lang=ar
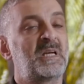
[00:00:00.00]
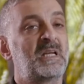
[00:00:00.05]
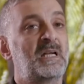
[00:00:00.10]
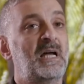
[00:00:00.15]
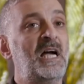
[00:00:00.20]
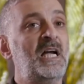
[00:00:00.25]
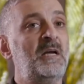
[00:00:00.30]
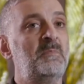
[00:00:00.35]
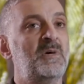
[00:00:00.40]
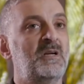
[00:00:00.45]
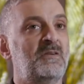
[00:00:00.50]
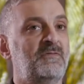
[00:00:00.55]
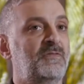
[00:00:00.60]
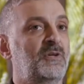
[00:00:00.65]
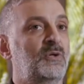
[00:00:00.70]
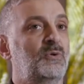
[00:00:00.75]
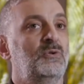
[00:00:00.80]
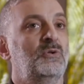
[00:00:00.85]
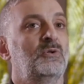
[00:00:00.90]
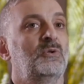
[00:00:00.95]
الأحمر
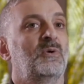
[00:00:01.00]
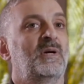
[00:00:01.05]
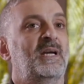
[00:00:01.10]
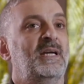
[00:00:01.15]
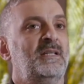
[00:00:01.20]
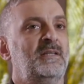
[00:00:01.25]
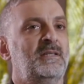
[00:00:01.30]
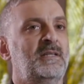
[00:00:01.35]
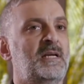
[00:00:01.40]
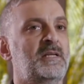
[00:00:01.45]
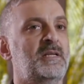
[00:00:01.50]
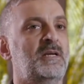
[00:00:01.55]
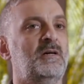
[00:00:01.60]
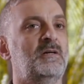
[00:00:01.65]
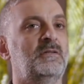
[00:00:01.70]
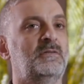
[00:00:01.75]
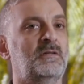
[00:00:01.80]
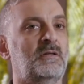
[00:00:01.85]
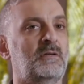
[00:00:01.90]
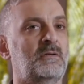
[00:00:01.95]
في كل اللغات يعني
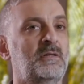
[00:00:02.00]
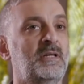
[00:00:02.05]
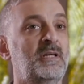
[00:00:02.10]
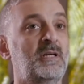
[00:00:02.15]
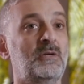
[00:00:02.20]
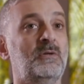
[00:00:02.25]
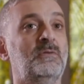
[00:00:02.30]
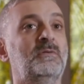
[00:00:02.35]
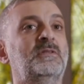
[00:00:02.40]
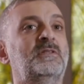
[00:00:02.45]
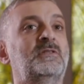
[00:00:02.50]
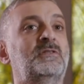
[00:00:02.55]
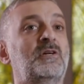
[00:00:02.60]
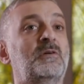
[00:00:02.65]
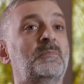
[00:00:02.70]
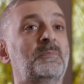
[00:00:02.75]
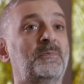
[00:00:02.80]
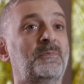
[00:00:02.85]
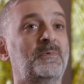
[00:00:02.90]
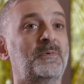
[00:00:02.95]
خطر
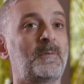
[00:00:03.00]
ستوب